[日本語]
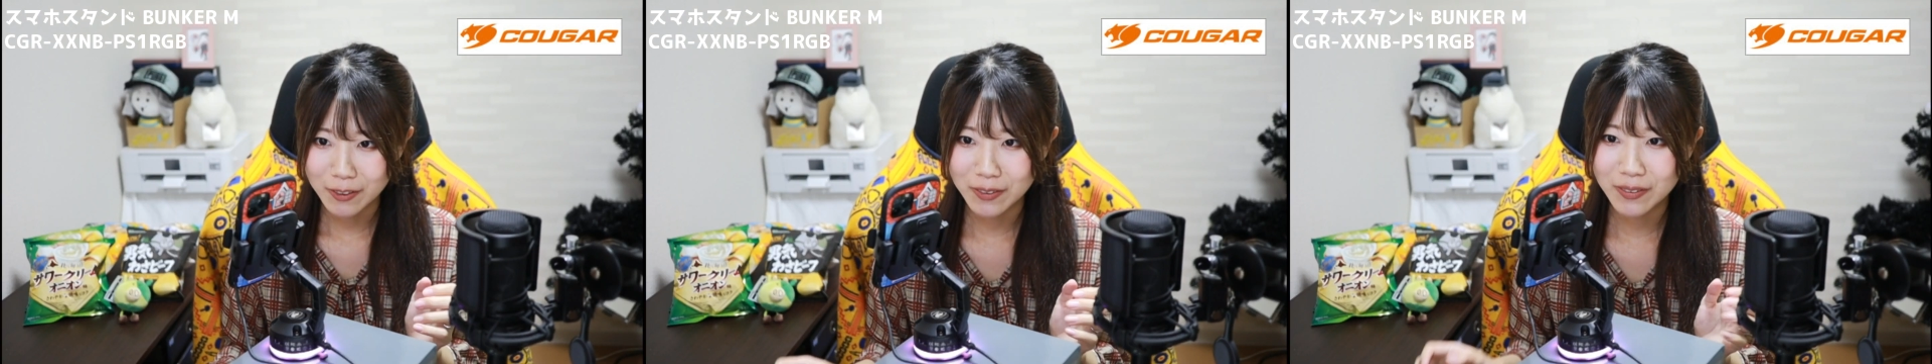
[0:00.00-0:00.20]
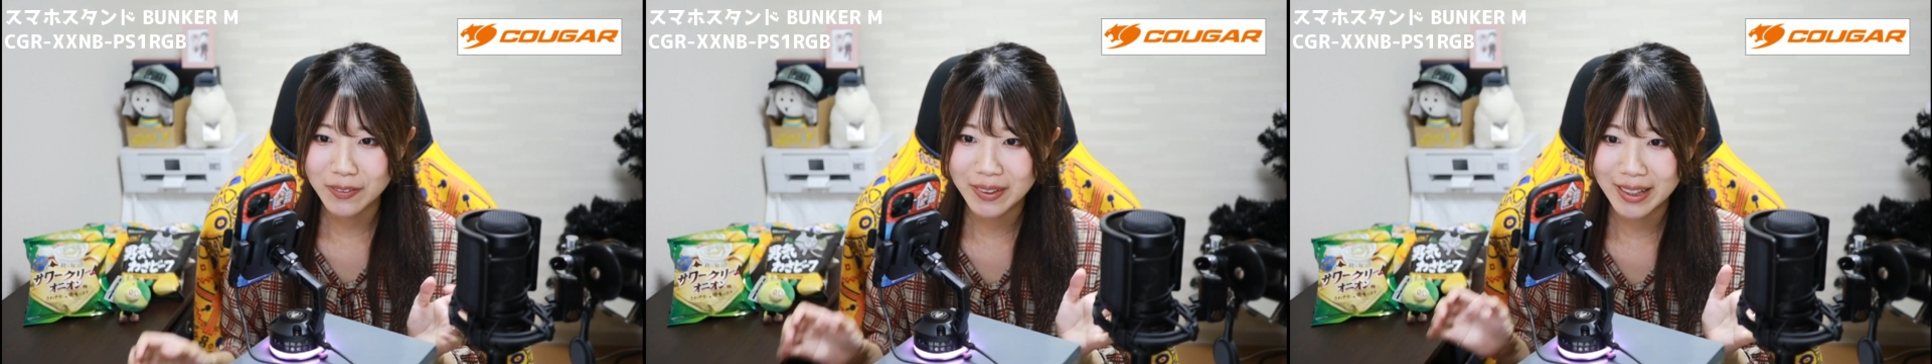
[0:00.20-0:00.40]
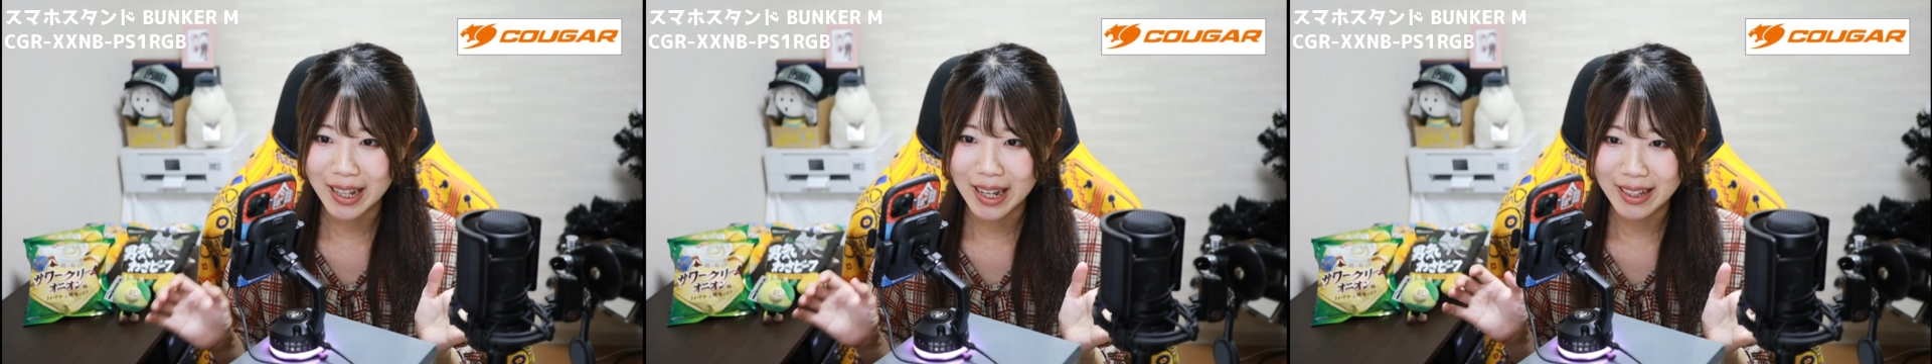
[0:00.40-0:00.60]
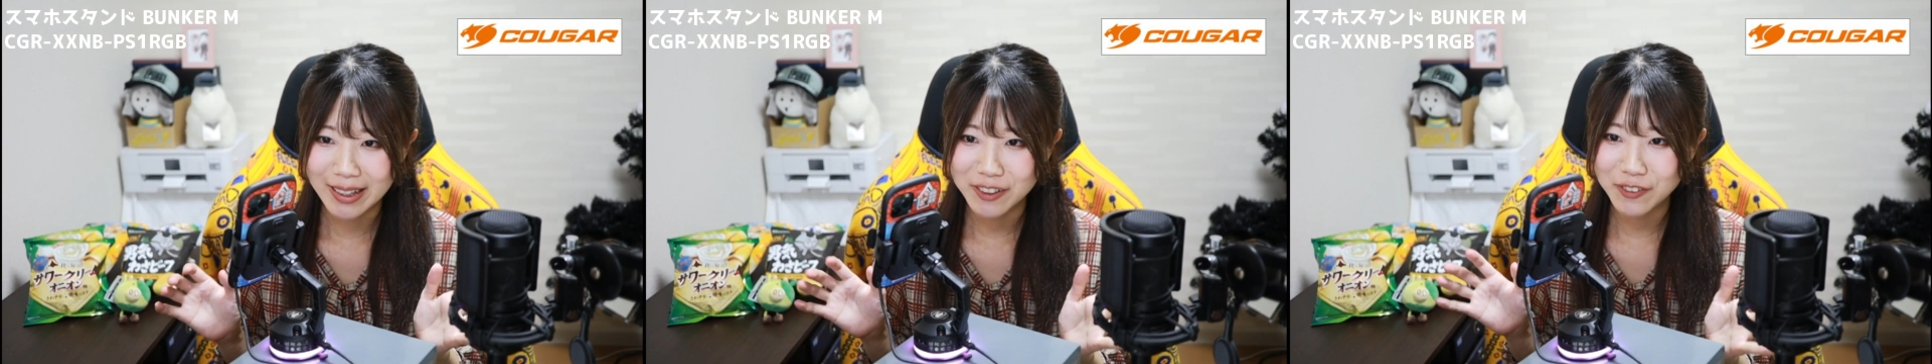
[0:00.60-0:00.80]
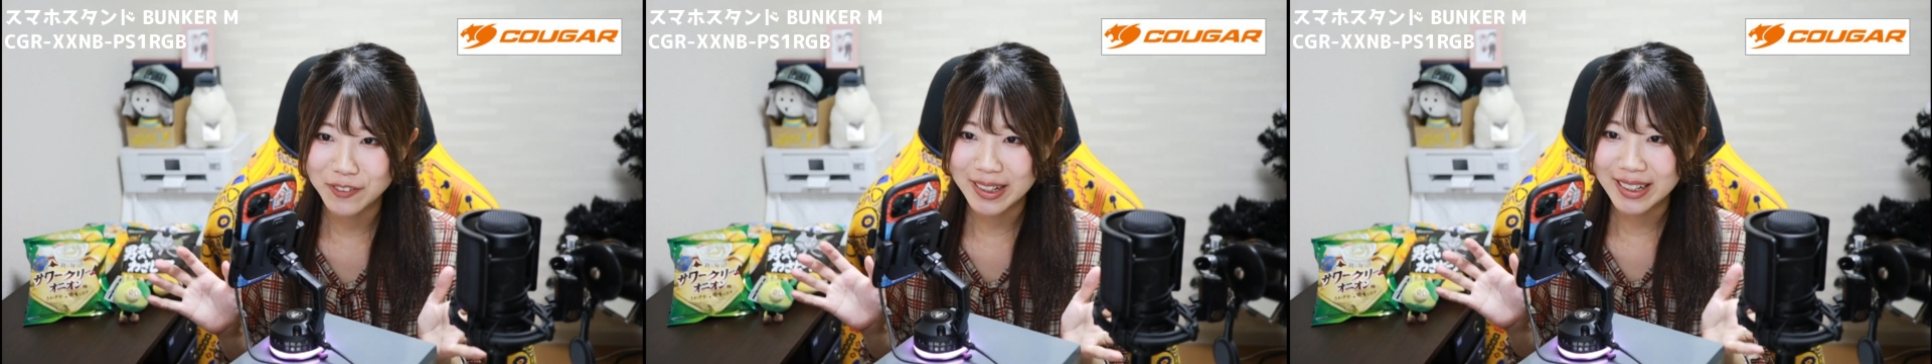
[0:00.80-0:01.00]
ということで、
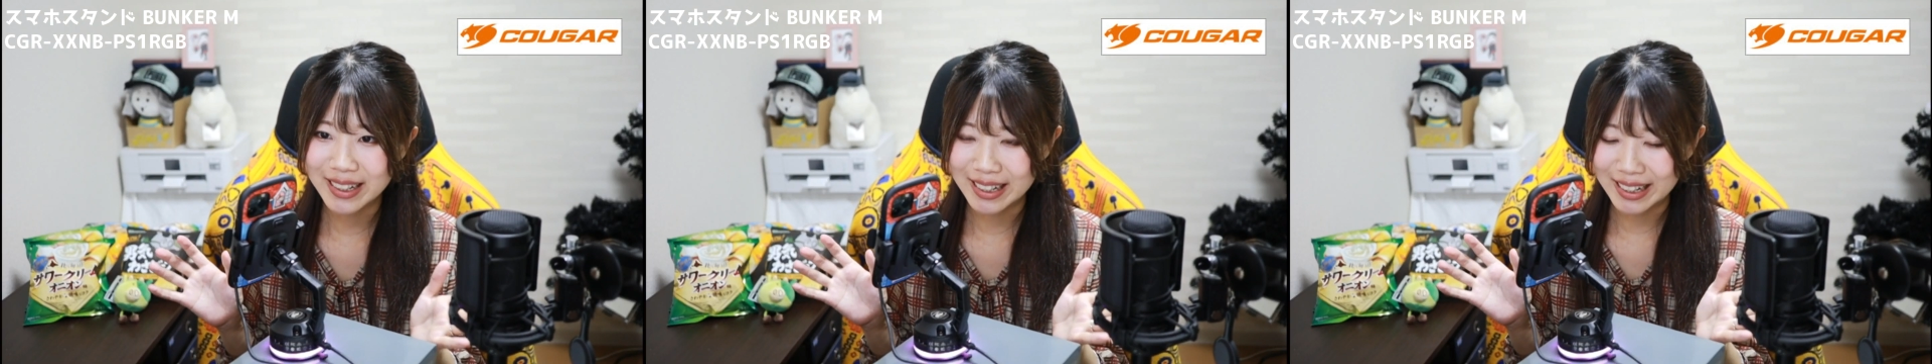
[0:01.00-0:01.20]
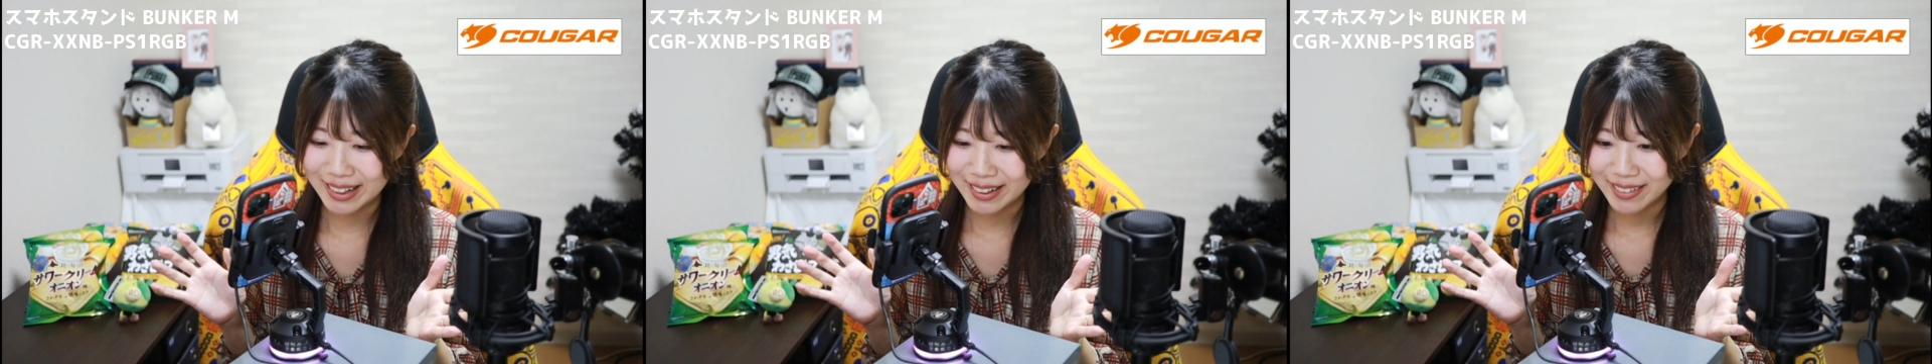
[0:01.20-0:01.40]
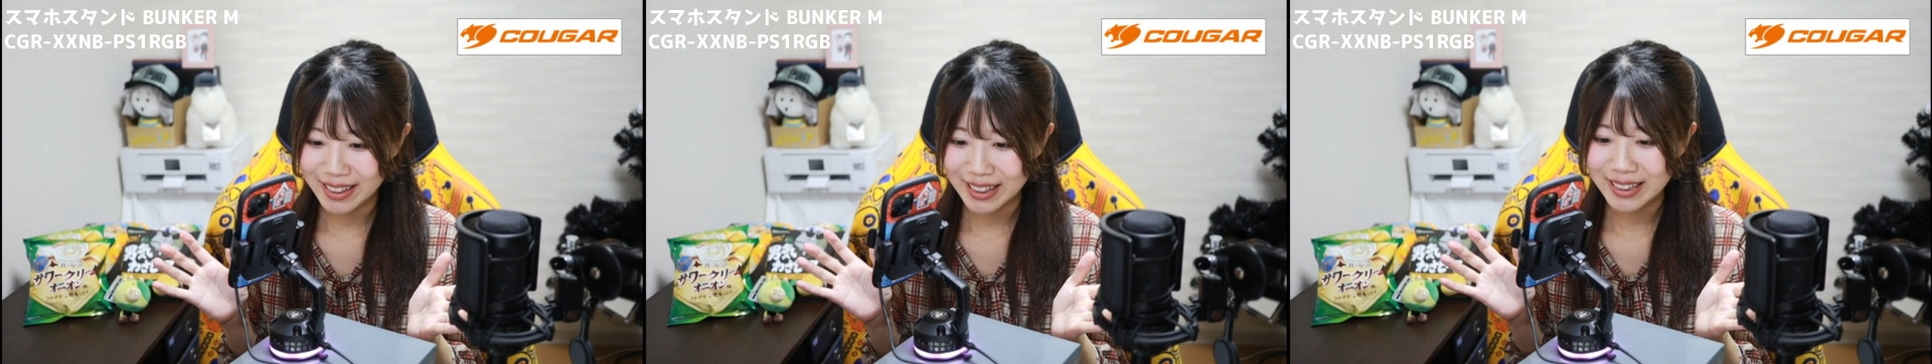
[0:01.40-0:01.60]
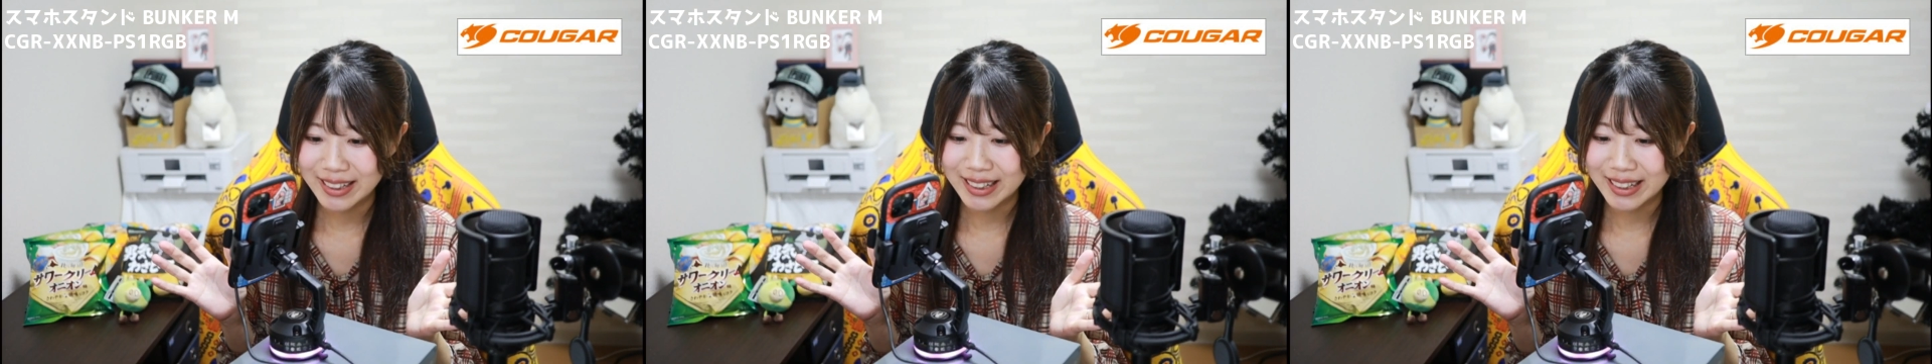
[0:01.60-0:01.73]
充電器設